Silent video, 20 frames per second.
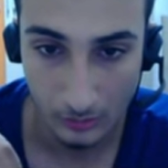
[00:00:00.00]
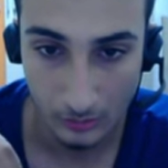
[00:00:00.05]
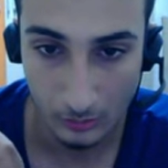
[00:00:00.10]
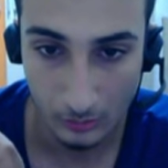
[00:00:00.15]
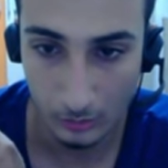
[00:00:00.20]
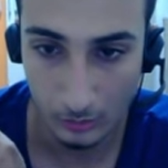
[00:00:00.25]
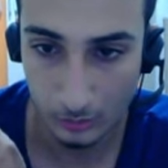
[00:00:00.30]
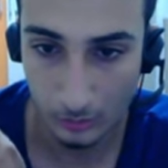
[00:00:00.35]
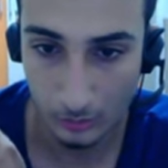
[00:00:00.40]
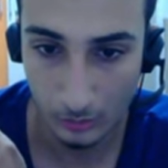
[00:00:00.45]

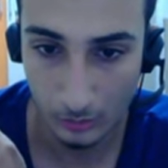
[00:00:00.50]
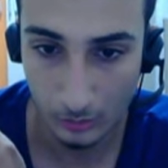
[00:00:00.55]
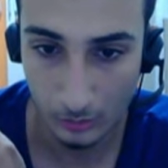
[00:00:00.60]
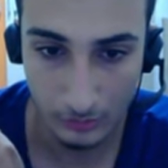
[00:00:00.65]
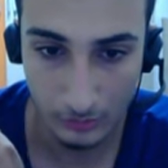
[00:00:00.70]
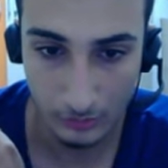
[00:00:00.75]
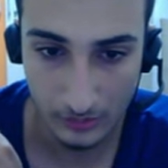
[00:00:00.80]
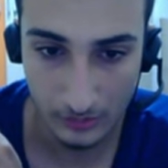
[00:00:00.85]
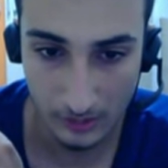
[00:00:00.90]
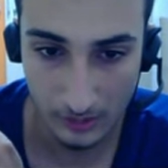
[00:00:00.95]
Of
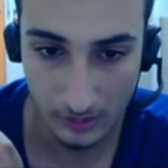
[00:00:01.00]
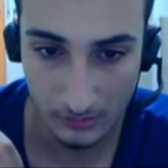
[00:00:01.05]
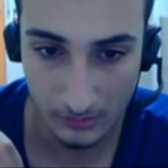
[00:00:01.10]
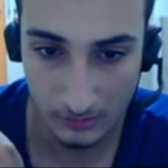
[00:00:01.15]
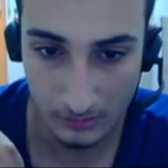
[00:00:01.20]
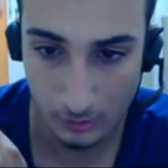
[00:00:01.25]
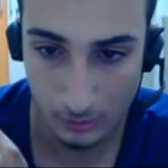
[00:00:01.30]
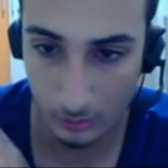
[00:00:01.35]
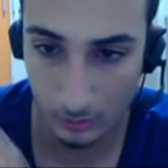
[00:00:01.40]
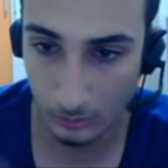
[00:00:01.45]
oğlum bunlara bak.
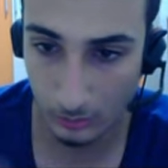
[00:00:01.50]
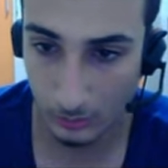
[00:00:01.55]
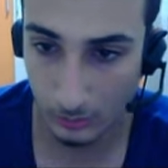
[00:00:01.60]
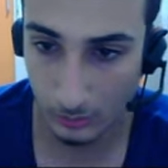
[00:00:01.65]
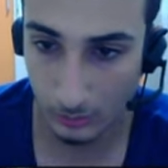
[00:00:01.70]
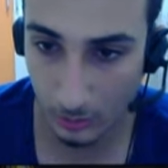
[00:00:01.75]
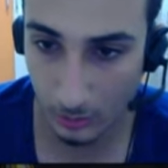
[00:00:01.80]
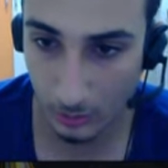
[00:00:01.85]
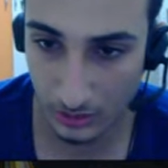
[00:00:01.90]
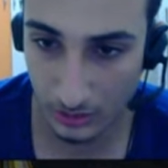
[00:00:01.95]
Çok
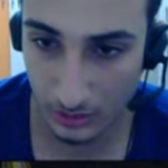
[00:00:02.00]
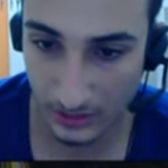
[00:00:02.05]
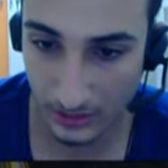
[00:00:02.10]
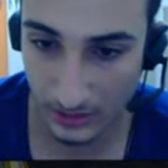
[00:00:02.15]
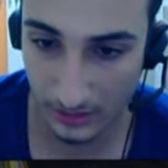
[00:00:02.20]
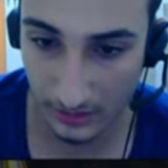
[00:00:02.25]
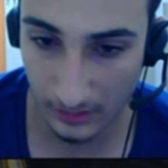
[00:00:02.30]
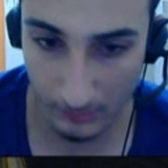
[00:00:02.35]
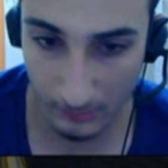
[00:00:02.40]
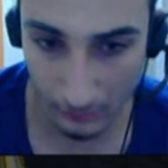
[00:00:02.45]
çok
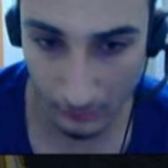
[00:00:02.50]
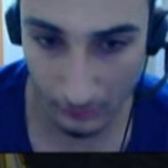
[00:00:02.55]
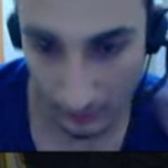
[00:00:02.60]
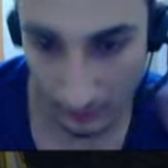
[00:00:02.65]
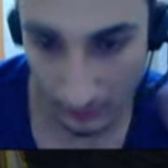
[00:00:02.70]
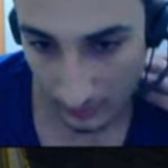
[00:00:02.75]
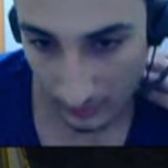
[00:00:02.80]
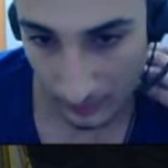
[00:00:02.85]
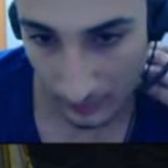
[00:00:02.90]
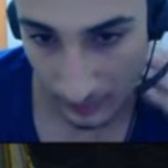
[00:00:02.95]
şekil lan
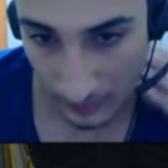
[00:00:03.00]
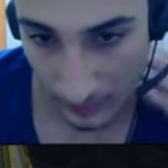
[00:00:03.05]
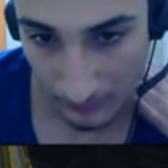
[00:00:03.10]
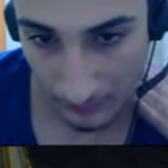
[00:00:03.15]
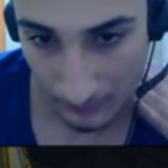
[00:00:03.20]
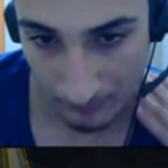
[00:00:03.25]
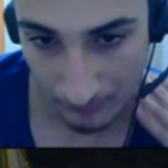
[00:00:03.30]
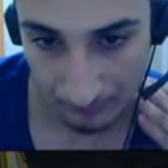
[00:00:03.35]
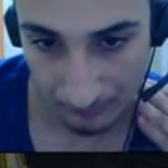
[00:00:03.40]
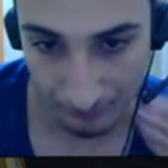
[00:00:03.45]
bunlar.
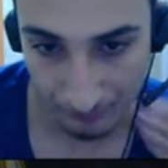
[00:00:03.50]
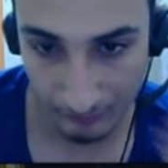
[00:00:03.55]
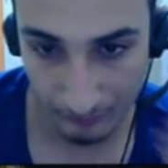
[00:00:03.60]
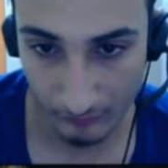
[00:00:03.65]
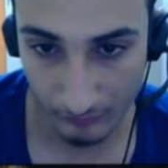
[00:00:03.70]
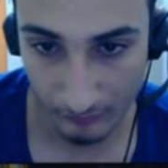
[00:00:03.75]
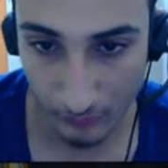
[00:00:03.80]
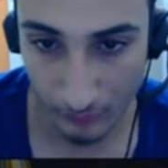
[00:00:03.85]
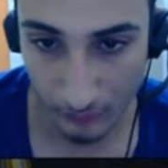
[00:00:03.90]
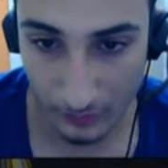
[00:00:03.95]

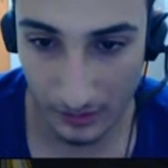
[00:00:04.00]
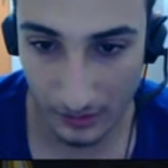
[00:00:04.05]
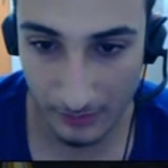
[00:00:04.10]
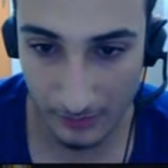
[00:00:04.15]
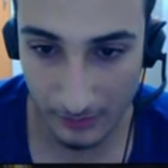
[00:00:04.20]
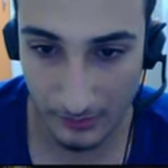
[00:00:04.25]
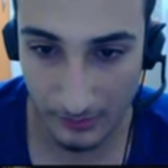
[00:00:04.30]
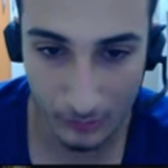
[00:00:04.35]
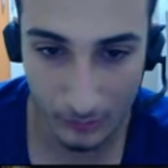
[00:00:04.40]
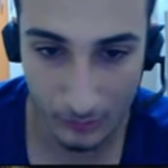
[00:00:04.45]

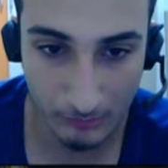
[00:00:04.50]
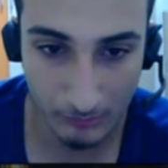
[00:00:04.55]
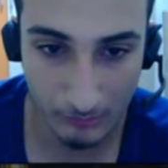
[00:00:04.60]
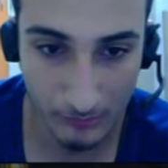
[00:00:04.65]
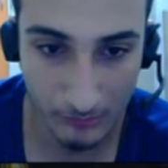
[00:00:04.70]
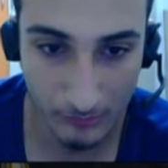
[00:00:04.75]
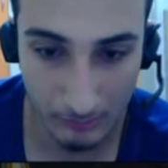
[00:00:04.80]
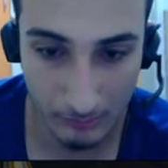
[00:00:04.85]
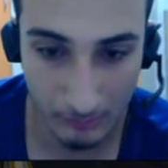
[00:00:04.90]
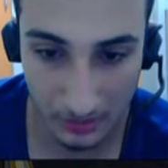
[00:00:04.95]
Bunları
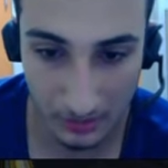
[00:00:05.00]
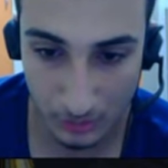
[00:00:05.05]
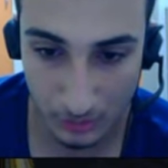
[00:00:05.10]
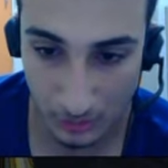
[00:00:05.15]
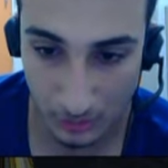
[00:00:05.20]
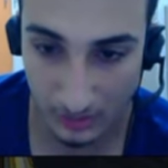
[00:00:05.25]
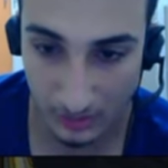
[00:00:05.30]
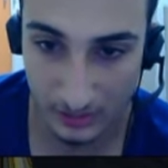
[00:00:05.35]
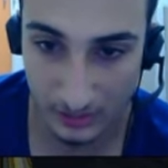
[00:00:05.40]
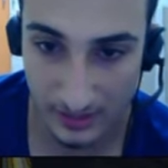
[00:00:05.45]
bilmiyordum ben. Bak
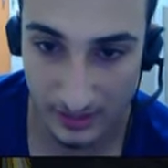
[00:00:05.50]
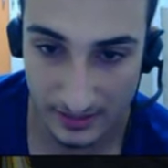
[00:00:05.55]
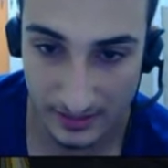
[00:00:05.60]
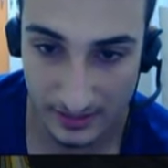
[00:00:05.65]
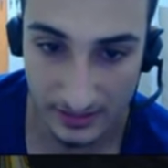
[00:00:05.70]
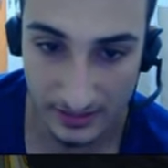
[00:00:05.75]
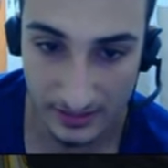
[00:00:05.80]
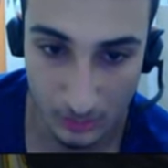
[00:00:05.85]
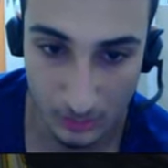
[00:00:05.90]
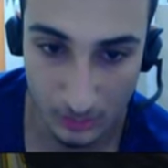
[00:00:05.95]
şu an
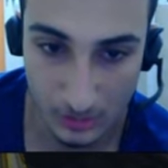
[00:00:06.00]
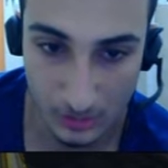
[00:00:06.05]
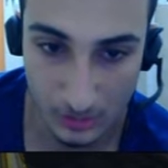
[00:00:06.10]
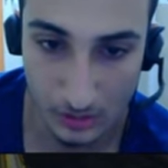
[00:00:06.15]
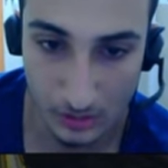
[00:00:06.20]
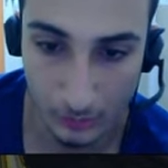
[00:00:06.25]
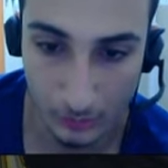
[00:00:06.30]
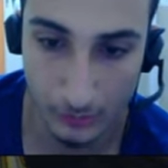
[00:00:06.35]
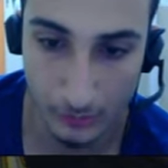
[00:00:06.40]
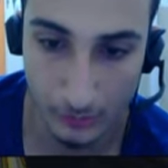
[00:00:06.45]
gerçekten
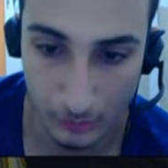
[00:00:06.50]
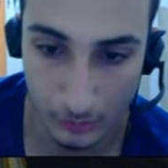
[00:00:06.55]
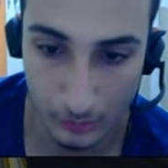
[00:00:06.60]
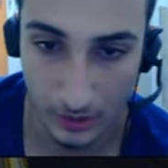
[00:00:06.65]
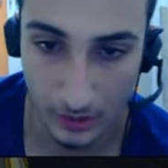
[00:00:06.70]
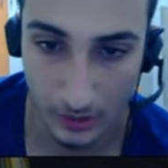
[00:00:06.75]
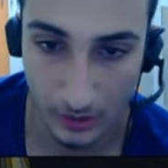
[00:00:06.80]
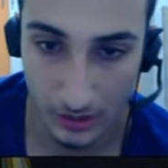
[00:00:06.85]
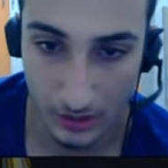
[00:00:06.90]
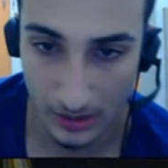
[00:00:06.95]
güzel
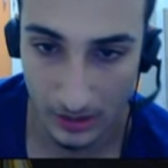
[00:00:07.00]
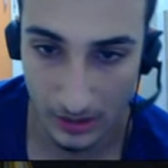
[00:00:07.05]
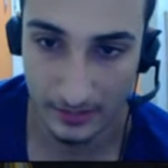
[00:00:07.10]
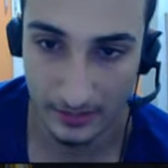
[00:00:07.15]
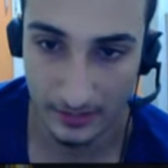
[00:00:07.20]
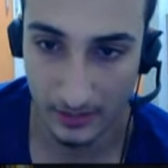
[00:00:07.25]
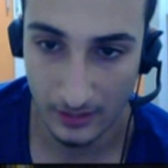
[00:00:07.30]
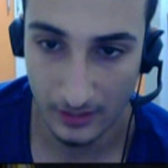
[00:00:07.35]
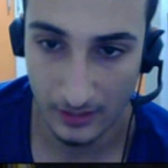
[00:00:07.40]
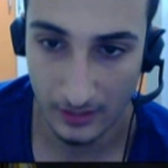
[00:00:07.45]
duruyormuş.
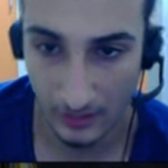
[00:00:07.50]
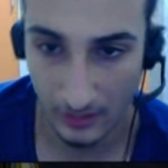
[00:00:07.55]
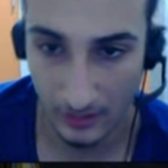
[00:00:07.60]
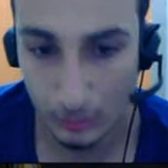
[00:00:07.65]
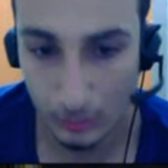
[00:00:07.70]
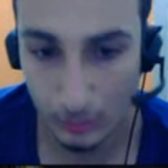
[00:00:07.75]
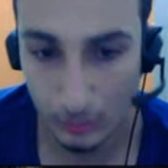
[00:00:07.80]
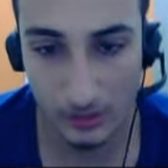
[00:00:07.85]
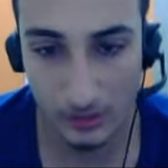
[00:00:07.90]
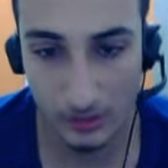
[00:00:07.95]
Yani
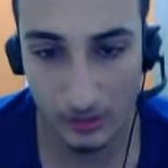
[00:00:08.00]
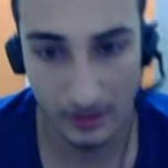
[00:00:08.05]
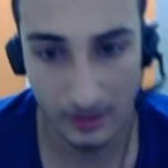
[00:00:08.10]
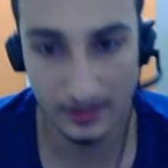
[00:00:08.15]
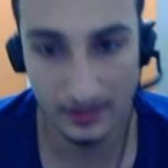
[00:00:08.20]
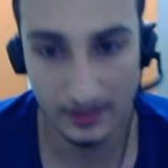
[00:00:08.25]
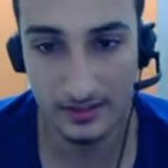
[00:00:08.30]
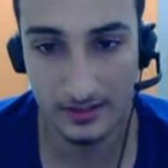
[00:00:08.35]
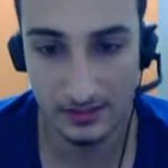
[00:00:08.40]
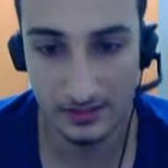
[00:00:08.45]
bu
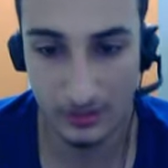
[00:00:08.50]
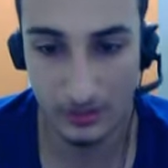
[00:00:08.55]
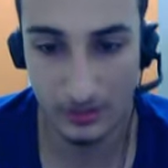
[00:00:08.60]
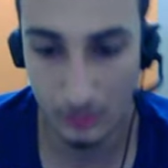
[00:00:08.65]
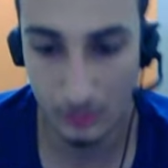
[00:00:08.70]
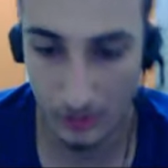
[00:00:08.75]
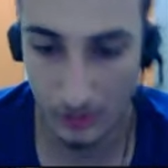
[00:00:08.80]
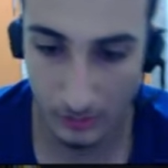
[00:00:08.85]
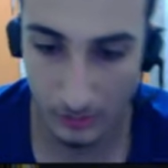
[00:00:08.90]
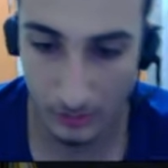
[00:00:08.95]
türler gerçekten
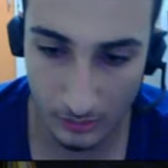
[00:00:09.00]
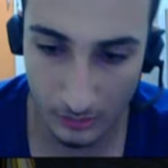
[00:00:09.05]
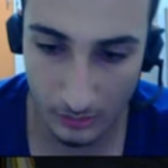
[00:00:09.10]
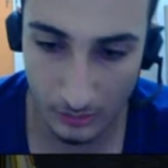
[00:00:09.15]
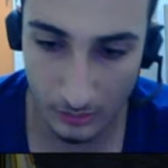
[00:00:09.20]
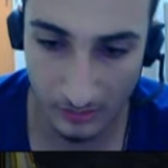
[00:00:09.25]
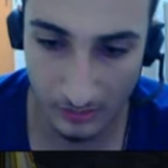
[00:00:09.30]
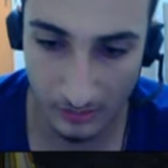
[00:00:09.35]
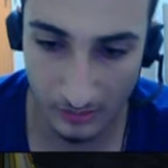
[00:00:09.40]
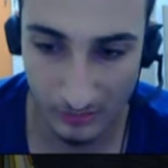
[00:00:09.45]
güzel duruyor
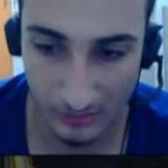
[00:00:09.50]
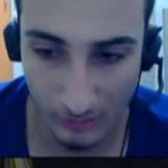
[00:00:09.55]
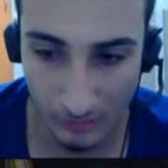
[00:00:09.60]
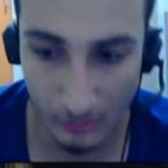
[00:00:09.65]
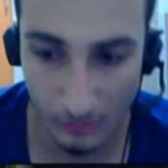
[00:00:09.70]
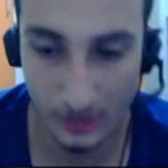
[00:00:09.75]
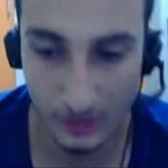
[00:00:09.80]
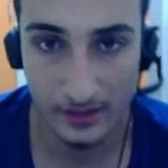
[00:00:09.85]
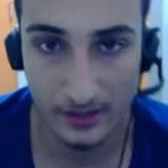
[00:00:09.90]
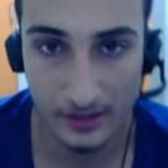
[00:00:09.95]
da
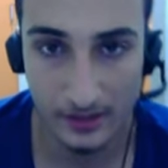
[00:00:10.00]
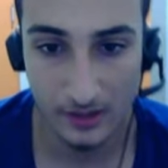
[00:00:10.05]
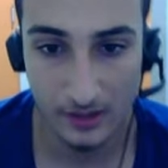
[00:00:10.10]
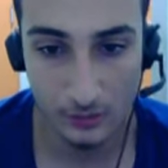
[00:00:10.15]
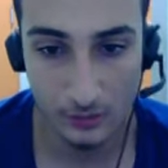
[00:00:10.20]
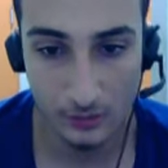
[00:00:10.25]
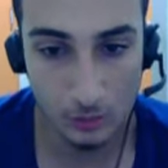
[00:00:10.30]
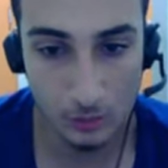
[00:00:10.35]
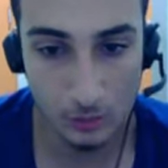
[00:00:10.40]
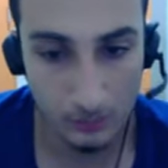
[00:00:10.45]
o hani
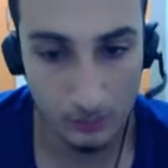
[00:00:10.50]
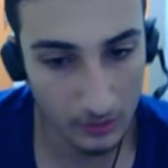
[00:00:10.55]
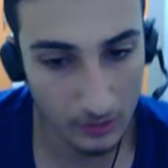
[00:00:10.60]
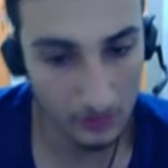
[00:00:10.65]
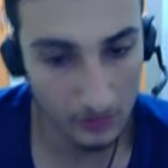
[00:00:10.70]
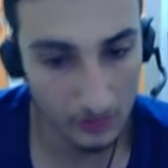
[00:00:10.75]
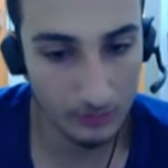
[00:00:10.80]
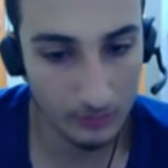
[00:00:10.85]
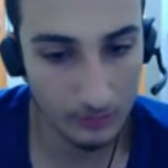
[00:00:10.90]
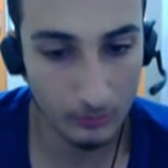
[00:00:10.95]

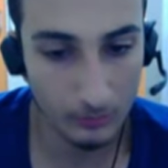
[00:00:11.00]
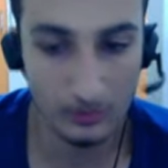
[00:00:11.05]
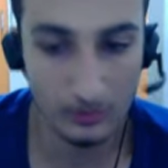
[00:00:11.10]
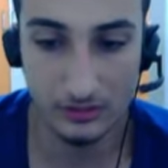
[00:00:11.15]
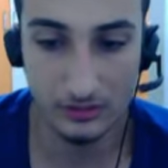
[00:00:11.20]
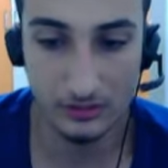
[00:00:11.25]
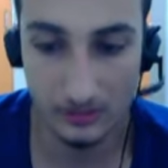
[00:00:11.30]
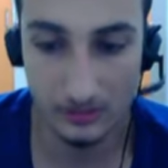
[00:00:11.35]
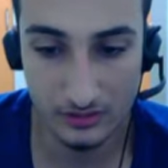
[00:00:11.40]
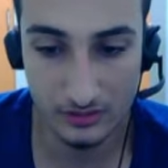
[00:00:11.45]
cübbeli gibi
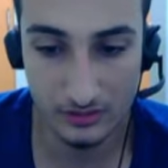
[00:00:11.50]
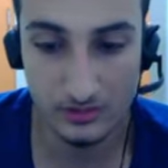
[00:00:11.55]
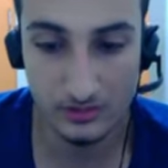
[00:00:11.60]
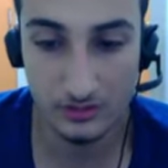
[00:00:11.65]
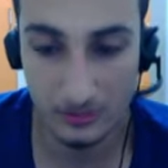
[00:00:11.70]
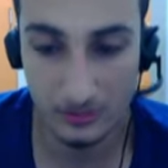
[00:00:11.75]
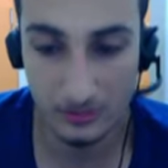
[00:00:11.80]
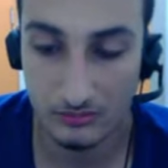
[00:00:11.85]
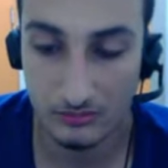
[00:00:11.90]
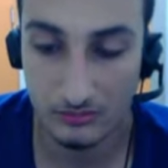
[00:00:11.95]
olanlar hiç